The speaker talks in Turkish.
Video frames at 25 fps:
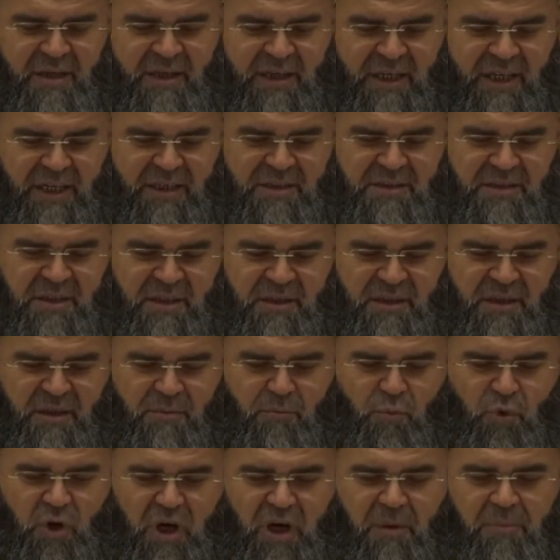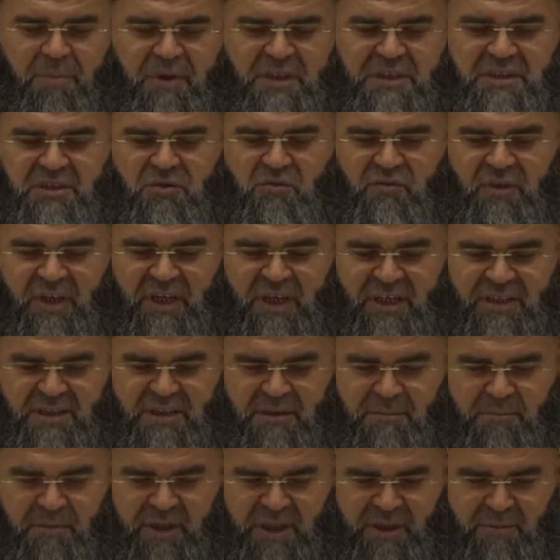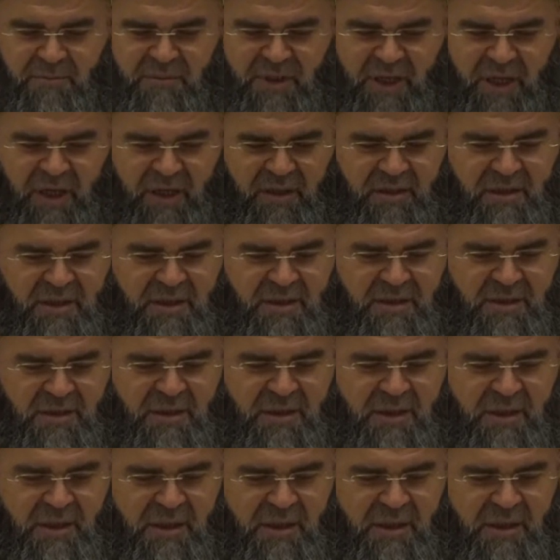Gerçekten bu apaçık ve kesin bir imtihandır.